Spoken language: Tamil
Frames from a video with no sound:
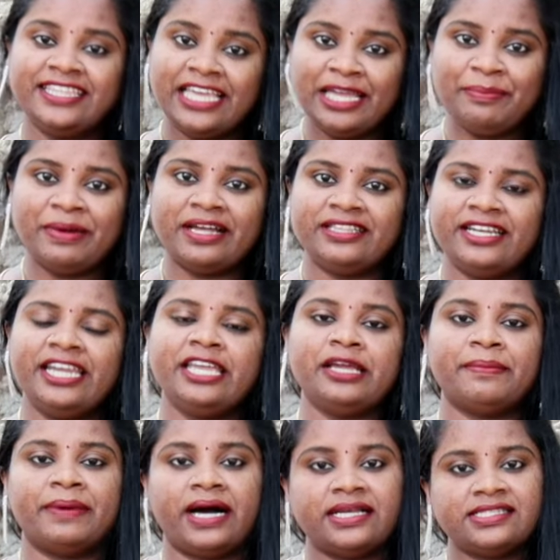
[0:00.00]
இதே மாதிரி
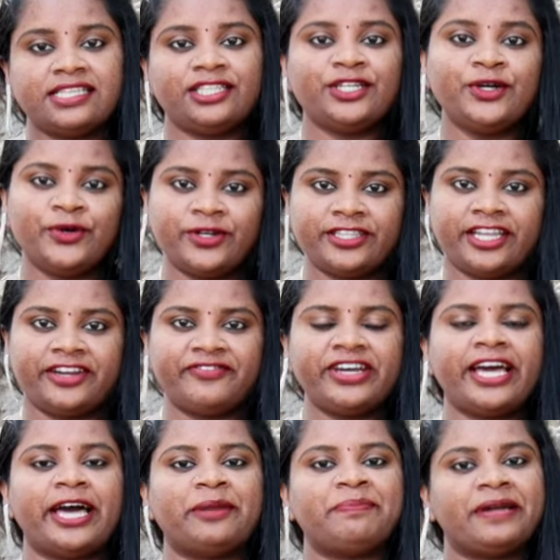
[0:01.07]
நீங்கள் மாதத்துக்கு ஒரு
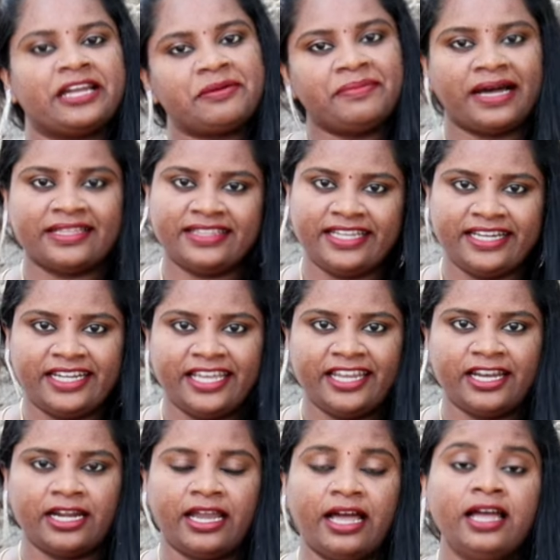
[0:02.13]
தடவை ஹேர் பேக்கை மாற்றிக்கிட்டே
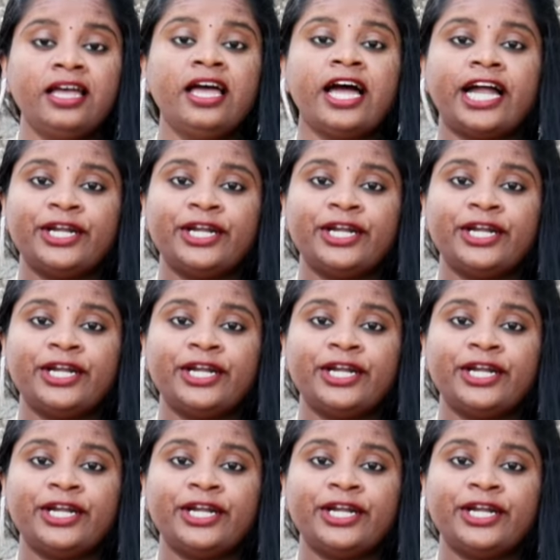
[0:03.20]
இருக்கலாம்